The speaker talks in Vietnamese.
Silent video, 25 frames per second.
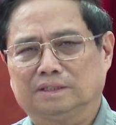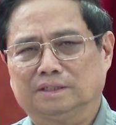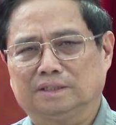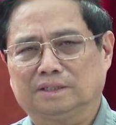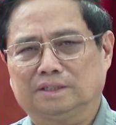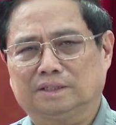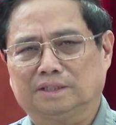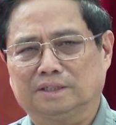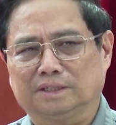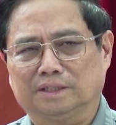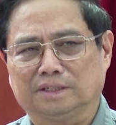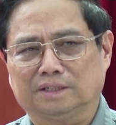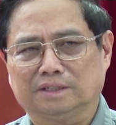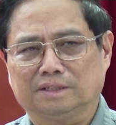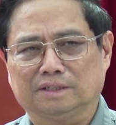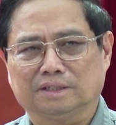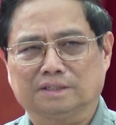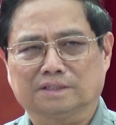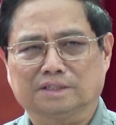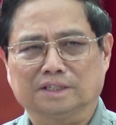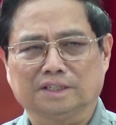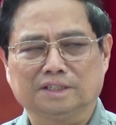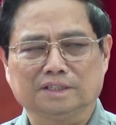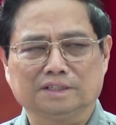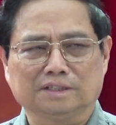ý kiến
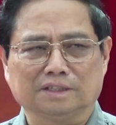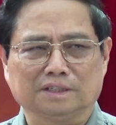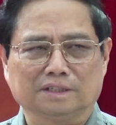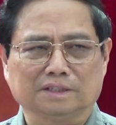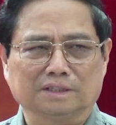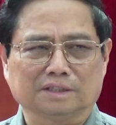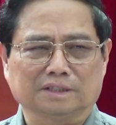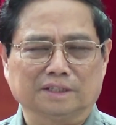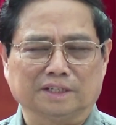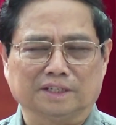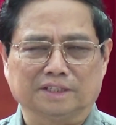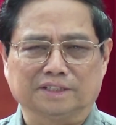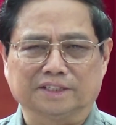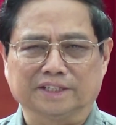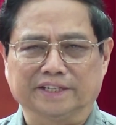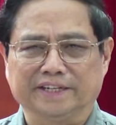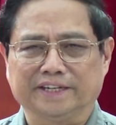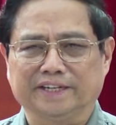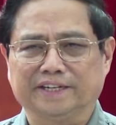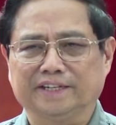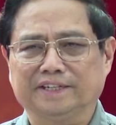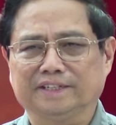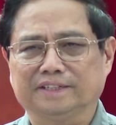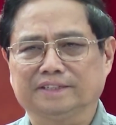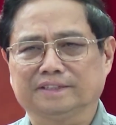rồi xây dựng thể
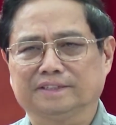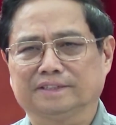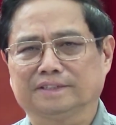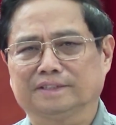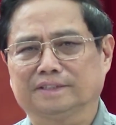chế